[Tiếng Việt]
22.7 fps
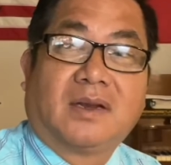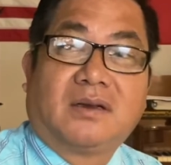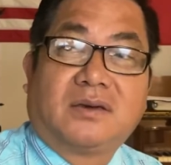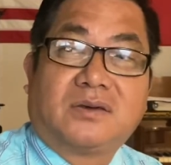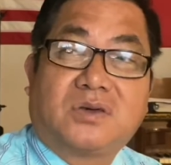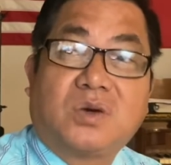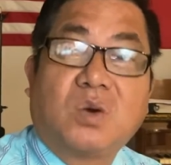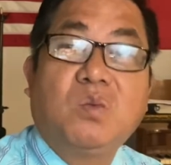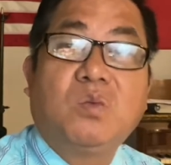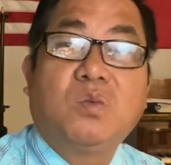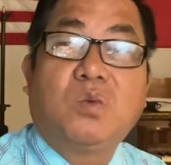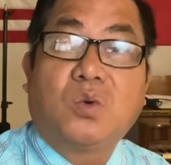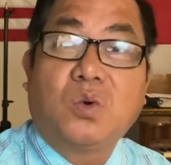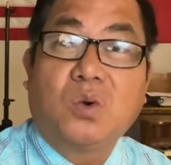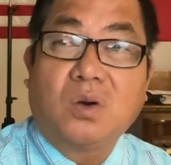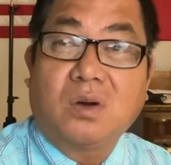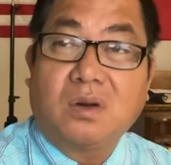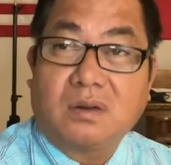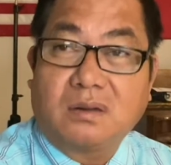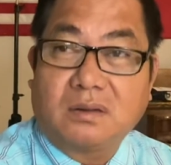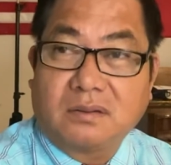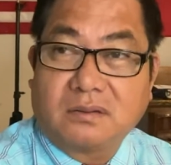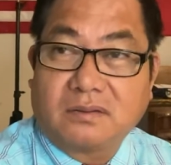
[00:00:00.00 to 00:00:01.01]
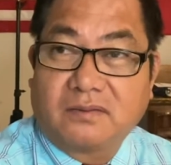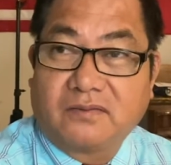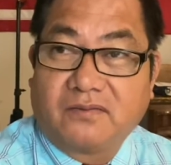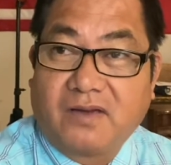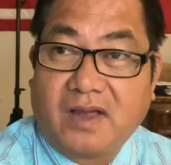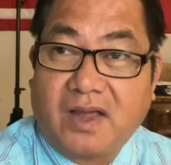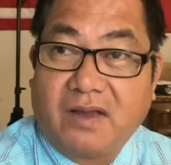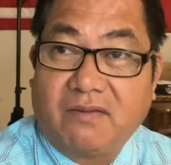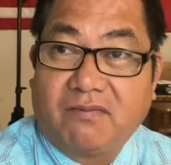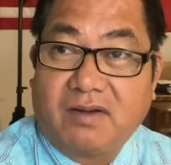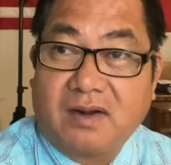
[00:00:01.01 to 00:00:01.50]
trung quốc
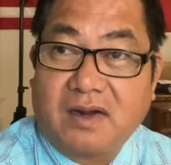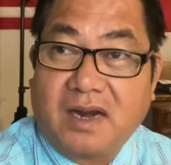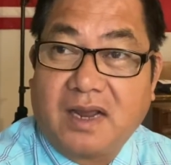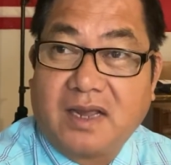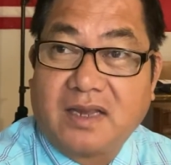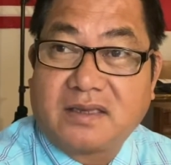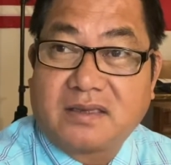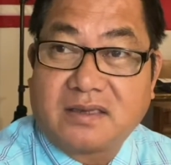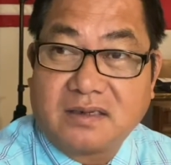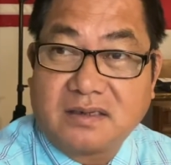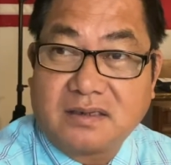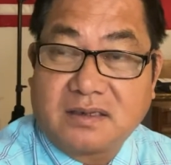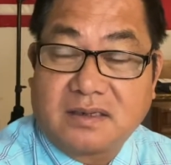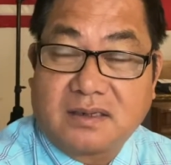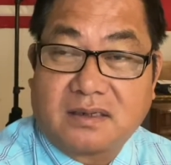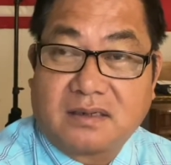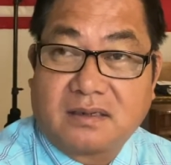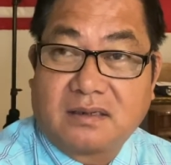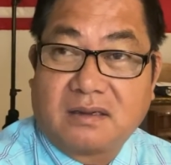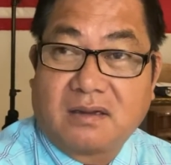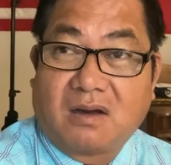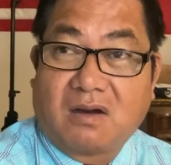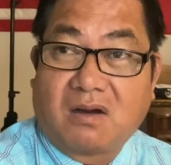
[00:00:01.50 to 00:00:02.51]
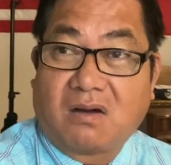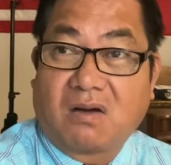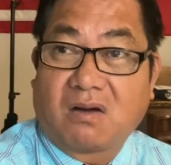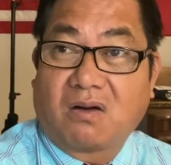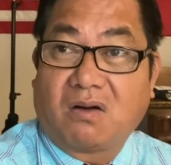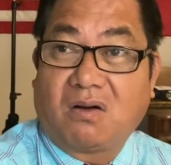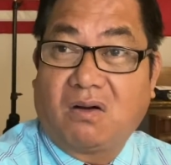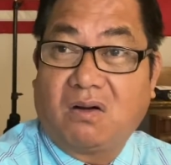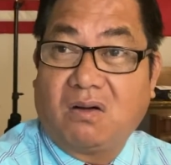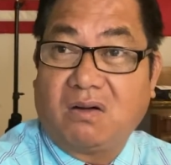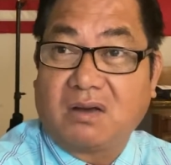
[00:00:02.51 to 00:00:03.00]
về vấn đề chính trị họ
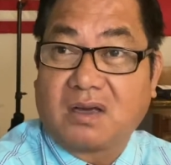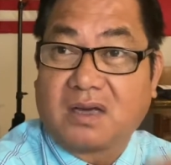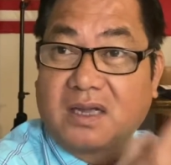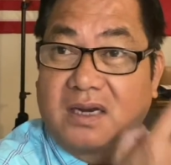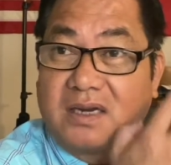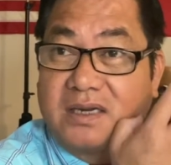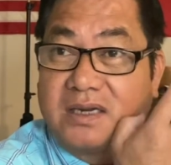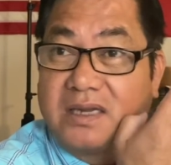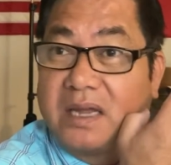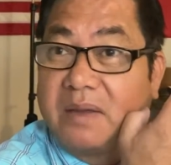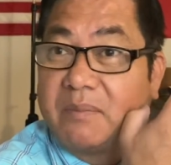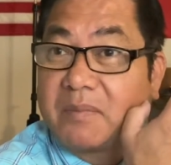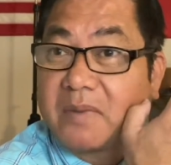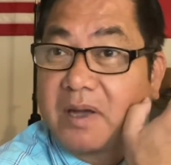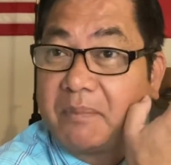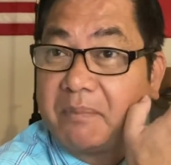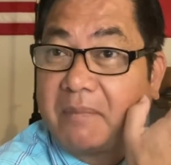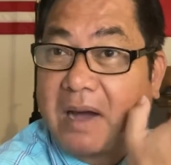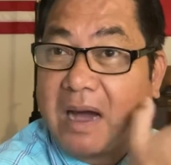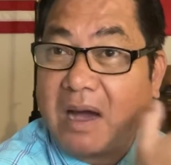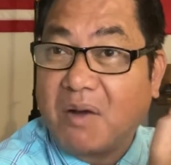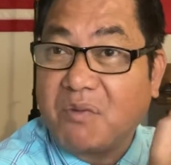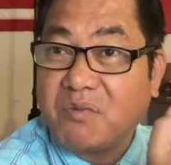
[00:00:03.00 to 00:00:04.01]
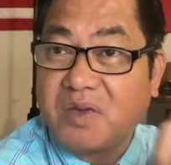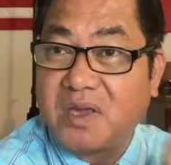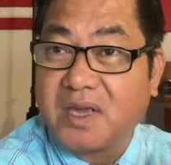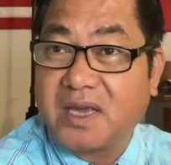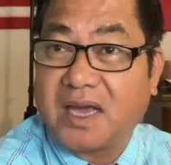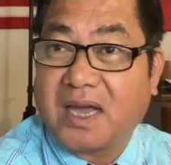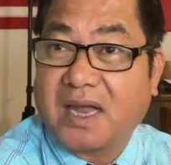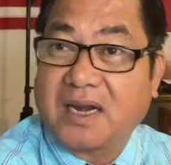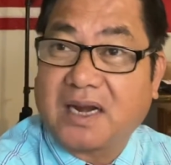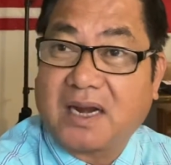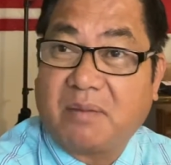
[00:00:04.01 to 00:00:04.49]
có kinh nghiệm cả bao nhiêu
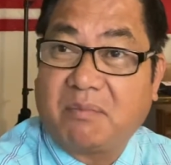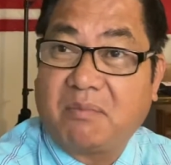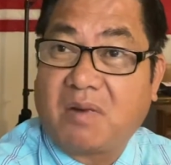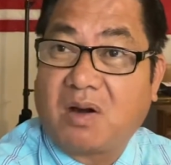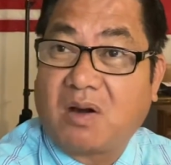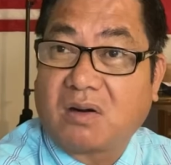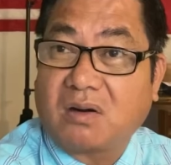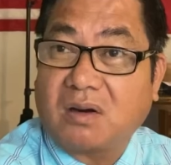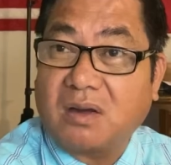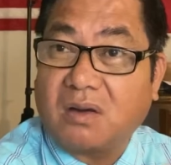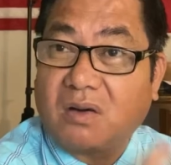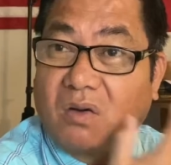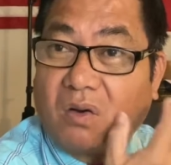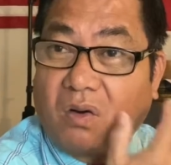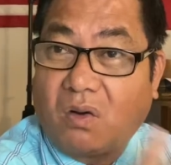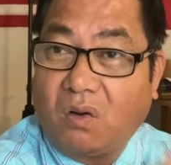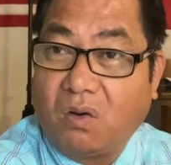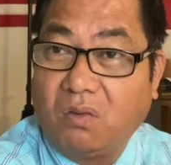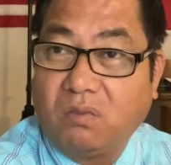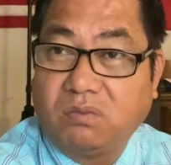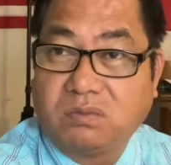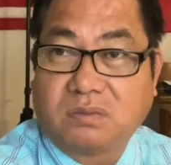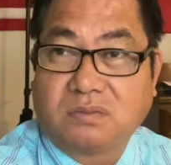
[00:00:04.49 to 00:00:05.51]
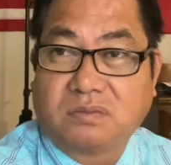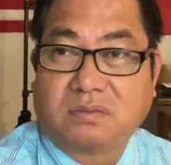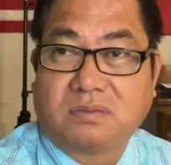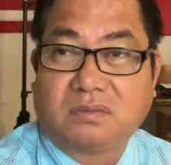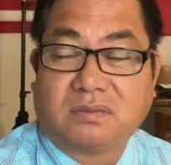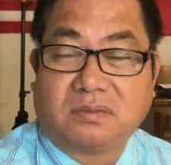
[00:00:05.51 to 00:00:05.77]
ngàn năm họ rất khôn